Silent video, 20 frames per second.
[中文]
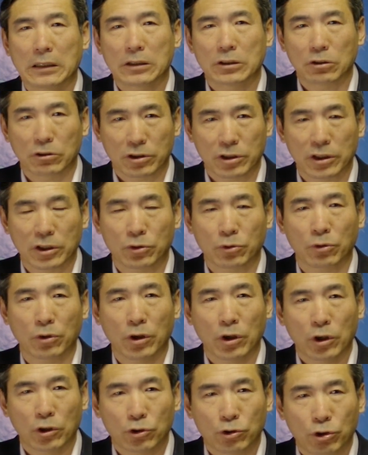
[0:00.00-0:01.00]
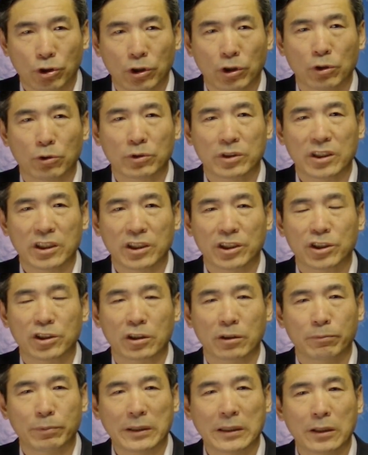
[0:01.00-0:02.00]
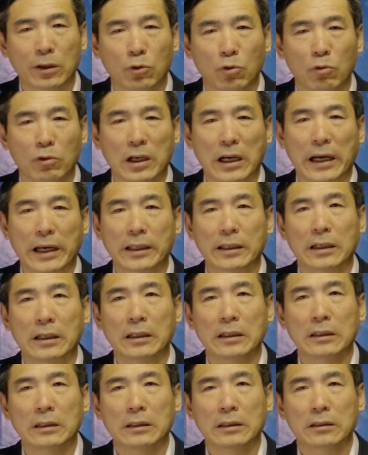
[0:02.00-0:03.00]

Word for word: 就是一种确有其事不宜公开的